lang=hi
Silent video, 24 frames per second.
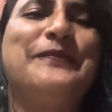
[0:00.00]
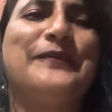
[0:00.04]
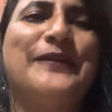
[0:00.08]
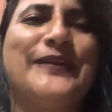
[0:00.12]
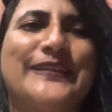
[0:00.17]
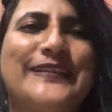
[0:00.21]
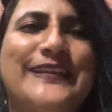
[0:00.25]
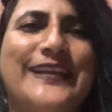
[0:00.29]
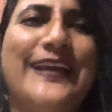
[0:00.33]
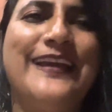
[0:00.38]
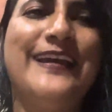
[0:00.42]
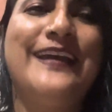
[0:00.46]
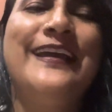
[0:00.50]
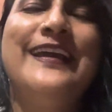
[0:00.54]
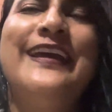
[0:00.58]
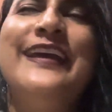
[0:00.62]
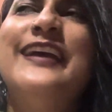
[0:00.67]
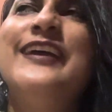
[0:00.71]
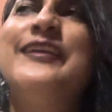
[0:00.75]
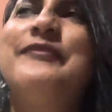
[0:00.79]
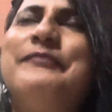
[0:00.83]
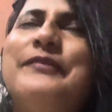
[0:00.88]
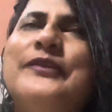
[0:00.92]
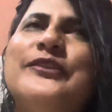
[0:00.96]
पड़ता
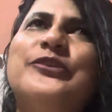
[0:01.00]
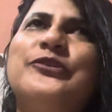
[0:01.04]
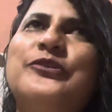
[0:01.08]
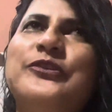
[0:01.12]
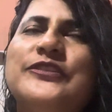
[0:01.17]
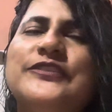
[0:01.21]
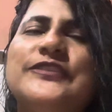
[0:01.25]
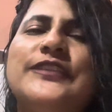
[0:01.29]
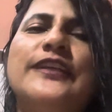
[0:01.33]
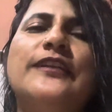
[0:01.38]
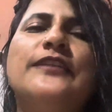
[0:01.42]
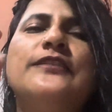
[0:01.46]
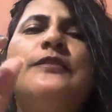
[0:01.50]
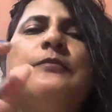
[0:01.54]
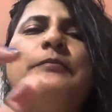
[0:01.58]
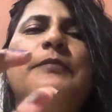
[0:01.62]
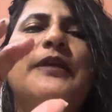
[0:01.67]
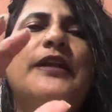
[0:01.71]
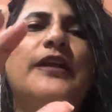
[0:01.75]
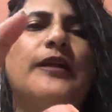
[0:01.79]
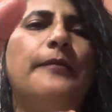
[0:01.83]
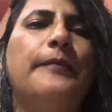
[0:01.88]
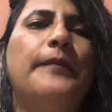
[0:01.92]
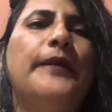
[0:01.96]
है मैं थोड़ी सी ना जब
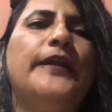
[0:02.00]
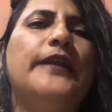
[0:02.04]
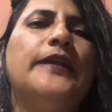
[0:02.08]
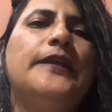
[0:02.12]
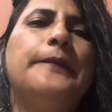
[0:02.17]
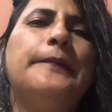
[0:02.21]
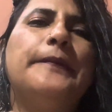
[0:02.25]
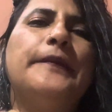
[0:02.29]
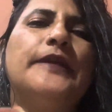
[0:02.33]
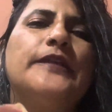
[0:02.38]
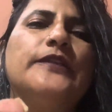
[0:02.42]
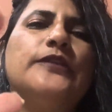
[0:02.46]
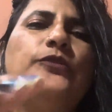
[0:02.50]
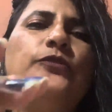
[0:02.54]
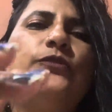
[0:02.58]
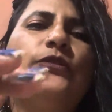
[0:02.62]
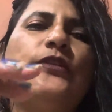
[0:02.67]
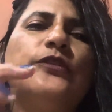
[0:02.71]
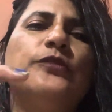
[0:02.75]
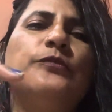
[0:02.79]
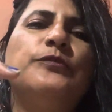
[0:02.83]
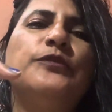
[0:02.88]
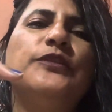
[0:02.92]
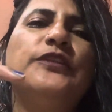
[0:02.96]
मैं कमेंट पढ़ती हूँ
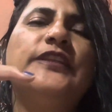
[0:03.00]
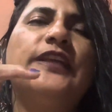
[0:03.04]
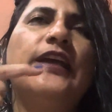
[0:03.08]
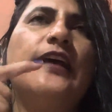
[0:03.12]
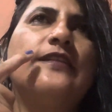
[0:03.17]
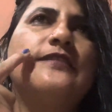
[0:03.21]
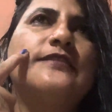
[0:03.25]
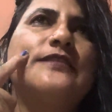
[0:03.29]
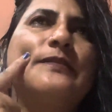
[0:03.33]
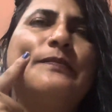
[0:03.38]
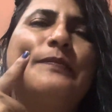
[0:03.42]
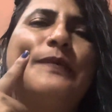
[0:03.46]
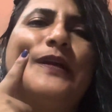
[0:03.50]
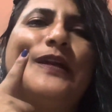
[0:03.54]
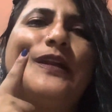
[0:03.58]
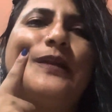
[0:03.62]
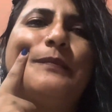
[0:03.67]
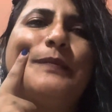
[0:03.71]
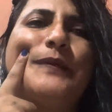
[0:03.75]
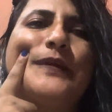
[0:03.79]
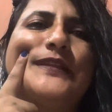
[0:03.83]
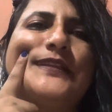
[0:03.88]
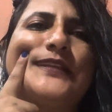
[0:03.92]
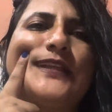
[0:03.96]
ना तो मुझे ध्यान से पढ़ना
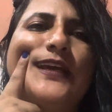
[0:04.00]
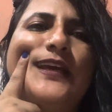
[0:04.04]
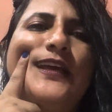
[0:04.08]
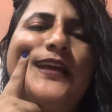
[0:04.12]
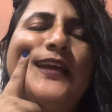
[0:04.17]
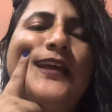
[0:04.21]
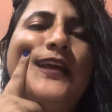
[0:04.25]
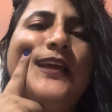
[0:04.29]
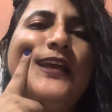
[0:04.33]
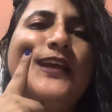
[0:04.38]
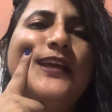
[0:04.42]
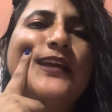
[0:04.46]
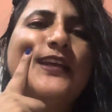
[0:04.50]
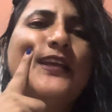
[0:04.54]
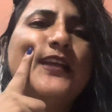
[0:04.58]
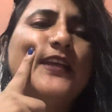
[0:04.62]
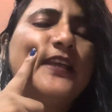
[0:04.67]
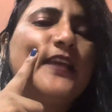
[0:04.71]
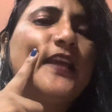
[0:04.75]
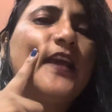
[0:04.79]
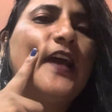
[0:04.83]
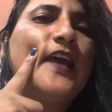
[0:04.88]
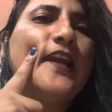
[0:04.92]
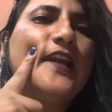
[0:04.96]
पड़ता है कि
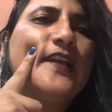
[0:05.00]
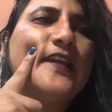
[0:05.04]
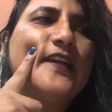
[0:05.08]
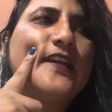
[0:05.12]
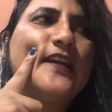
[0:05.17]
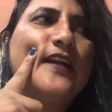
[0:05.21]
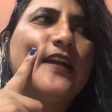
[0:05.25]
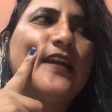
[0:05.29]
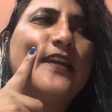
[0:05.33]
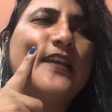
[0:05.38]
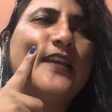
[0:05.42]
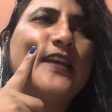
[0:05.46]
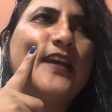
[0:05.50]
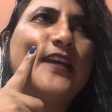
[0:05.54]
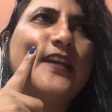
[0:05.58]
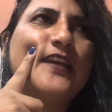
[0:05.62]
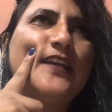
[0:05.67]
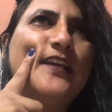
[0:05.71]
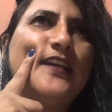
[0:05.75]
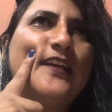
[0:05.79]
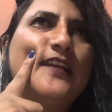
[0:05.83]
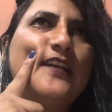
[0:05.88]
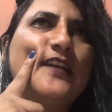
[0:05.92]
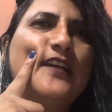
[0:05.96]
क्या लिखा क्या
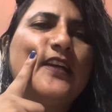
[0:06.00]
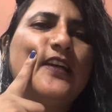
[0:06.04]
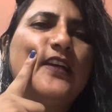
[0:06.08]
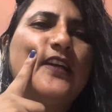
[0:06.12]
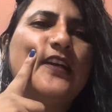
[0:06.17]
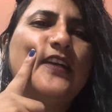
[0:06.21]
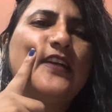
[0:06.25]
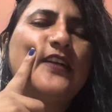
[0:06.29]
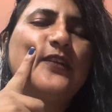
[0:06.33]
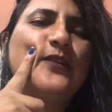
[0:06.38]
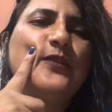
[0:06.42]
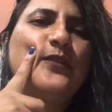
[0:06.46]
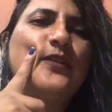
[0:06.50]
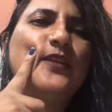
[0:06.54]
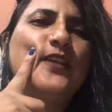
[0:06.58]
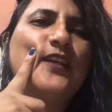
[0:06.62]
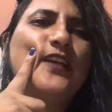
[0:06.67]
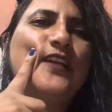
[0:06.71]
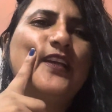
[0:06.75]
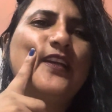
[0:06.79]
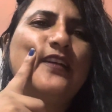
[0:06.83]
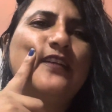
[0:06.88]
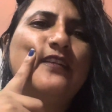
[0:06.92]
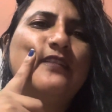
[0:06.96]
नहीं लिखा क्योंकि
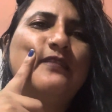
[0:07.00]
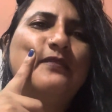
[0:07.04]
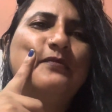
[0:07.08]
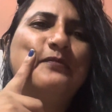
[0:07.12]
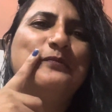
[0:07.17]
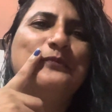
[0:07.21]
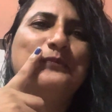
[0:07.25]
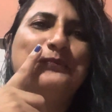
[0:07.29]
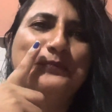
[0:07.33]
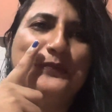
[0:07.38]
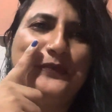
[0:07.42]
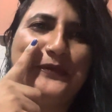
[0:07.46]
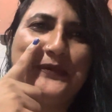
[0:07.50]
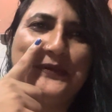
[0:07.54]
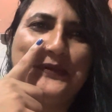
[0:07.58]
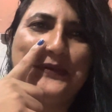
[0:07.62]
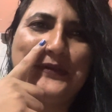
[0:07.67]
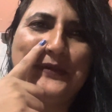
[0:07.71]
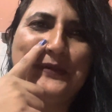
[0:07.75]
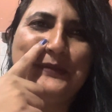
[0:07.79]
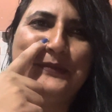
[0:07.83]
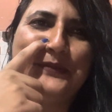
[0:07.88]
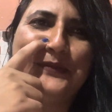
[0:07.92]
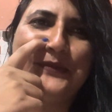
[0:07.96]
है ना फिर
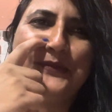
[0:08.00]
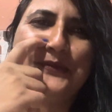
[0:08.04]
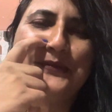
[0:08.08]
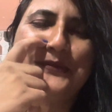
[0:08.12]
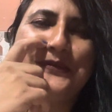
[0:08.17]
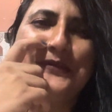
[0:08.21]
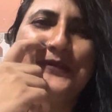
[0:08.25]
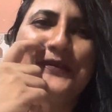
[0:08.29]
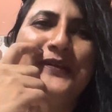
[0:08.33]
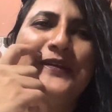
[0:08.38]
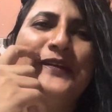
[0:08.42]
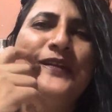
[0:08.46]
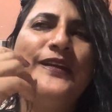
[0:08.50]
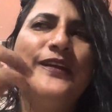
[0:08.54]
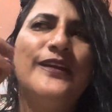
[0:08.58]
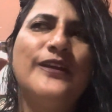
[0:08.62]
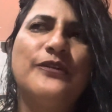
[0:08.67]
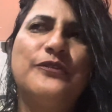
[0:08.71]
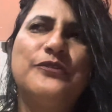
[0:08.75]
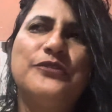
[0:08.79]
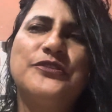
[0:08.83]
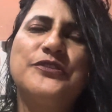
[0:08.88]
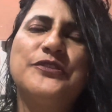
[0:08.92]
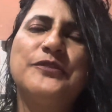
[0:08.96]
कभी
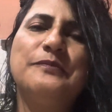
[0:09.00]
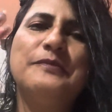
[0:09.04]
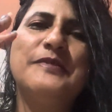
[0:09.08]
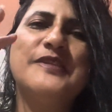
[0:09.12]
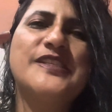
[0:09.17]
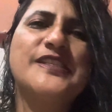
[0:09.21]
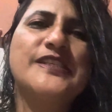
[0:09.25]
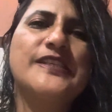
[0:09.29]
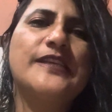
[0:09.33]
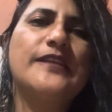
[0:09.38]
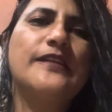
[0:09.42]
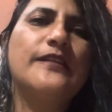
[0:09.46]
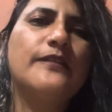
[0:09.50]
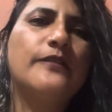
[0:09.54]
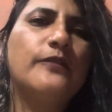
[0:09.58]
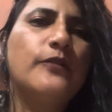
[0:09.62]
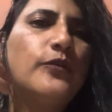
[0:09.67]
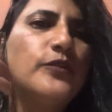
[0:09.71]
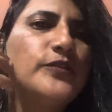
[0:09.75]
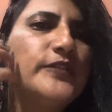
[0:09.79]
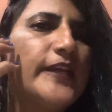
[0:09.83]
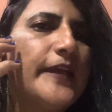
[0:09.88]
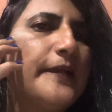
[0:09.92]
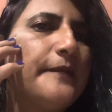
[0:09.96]
कुछ मिस
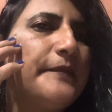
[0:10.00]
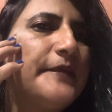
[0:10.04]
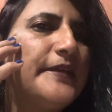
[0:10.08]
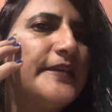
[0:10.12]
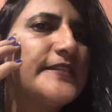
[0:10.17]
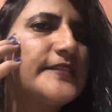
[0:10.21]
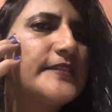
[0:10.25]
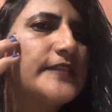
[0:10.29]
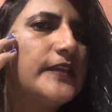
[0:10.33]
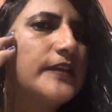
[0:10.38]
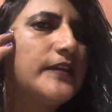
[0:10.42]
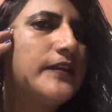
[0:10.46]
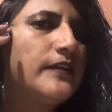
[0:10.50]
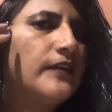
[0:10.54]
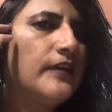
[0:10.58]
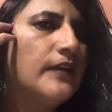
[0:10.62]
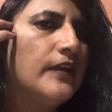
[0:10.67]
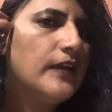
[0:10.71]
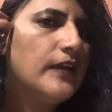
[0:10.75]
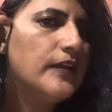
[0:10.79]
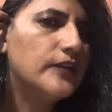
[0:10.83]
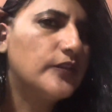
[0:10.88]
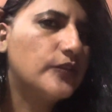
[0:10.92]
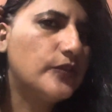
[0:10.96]
हो जाए मेरे से
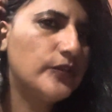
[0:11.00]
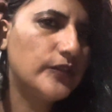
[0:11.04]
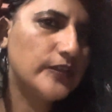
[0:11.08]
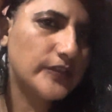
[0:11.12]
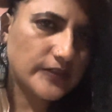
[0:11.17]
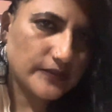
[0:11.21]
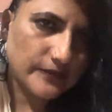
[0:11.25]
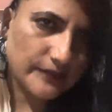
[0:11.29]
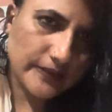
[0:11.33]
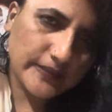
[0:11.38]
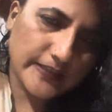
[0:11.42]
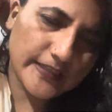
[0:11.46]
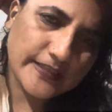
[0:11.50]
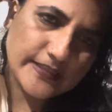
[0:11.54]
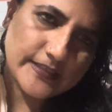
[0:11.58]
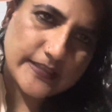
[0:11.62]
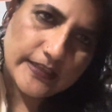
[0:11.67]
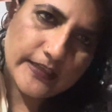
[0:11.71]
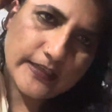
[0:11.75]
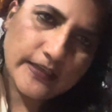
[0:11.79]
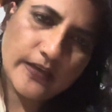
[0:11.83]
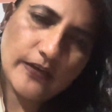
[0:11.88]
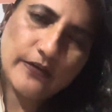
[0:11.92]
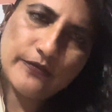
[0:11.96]
तो इस वजह
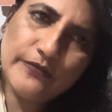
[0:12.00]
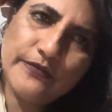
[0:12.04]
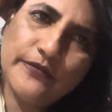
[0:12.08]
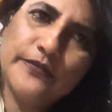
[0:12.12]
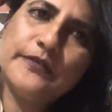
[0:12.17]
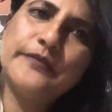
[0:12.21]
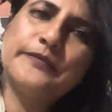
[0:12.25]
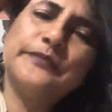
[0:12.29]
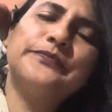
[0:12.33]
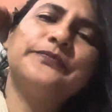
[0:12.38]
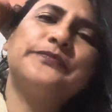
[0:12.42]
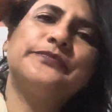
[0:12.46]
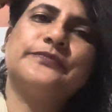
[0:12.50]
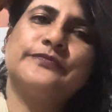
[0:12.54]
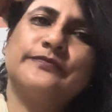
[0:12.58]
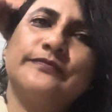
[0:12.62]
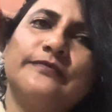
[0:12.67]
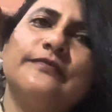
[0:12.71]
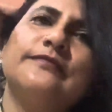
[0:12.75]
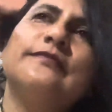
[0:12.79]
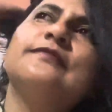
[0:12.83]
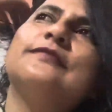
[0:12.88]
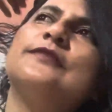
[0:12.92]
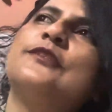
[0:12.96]
से ही अब
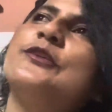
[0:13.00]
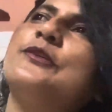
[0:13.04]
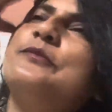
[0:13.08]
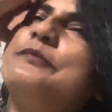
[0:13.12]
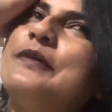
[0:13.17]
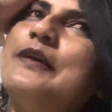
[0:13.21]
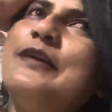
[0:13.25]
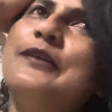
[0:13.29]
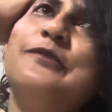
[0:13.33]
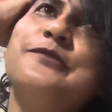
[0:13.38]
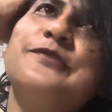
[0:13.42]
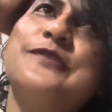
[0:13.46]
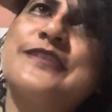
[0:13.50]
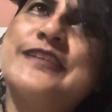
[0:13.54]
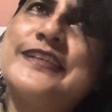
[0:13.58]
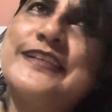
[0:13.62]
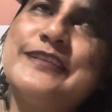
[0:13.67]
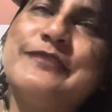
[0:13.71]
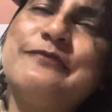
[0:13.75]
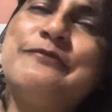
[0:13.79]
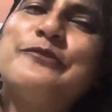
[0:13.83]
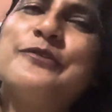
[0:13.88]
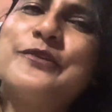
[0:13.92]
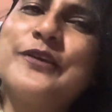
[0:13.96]
हम्म, तो मैं उनसे
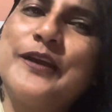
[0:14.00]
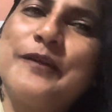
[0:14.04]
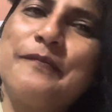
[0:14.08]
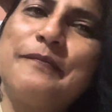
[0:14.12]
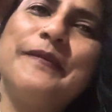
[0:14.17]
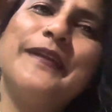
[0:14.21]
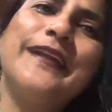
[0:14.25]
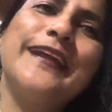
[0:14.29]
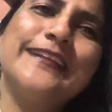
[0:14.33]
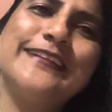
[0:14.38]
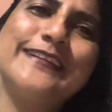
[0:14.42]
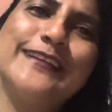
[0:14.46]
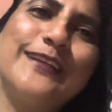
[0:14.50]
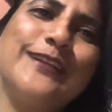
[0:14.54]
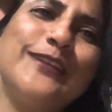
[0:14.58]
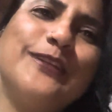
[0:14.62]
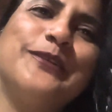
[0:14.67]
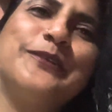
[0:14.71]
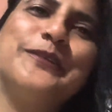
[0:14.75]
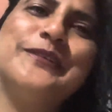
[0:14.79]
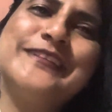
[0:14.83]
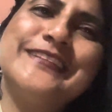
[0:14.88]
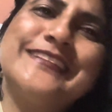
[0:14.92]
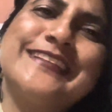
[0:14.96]
जब वो घर पर रहते हैं ना
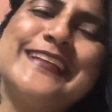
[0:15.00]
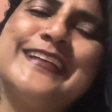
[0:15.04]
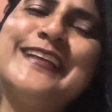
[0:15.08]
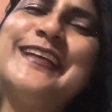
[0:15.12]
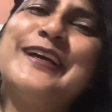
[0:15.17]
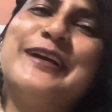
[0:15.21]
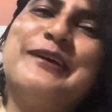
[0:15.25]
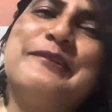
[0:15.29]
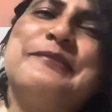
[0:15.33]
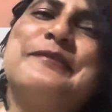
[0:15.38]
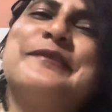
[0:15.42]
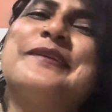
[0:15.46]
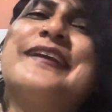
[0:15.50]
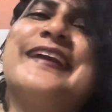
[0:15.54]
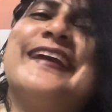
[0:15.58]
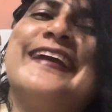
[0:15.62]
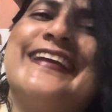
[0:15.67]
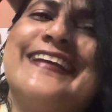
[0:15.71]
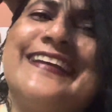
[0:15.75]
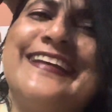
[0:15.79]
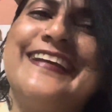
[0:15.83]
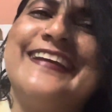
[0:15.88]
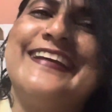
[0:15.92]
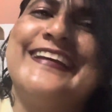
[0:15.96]
तो इसलिए अब
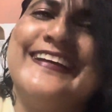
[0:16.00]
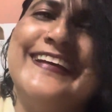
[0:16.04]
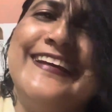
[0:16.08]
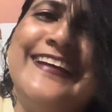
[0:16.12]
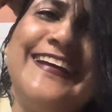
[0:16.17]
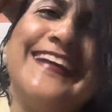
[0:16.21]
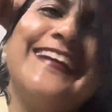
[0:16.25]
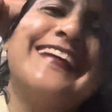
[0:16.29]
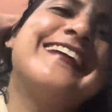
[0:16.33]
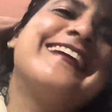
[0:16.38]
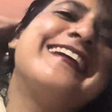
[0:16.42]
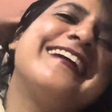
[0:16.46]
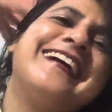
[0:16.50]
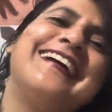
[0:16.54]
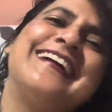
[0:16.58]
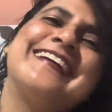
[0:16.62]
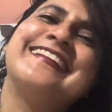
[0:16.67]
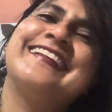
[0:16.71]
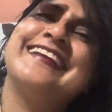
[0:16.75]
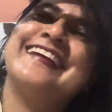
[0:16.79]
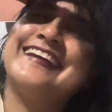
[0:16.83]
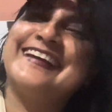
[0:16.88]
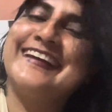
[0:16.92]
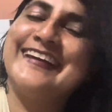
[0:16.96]
कहेंगे कि
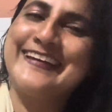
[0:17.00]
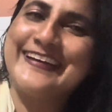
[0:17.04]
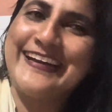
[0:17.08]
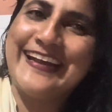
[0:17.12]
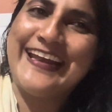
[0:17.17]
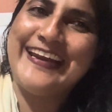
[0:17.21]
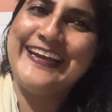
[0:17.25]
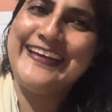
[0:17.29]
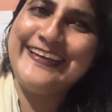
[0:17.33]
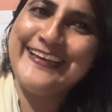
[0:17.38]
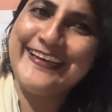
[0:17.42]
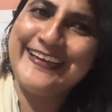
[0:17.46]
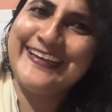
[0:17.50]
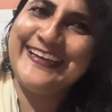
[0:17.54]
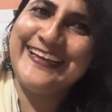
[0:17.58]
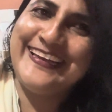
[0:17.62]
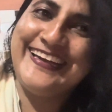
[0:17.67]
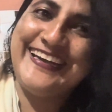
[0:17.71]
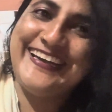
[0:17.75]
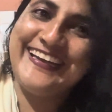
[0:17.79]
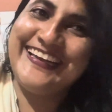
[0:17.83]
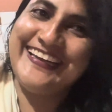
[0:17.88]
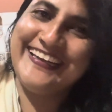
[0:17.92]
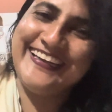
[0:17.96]
हाँ देख ले रह लिया
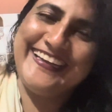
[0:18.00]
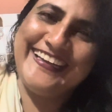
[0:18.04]
अकेली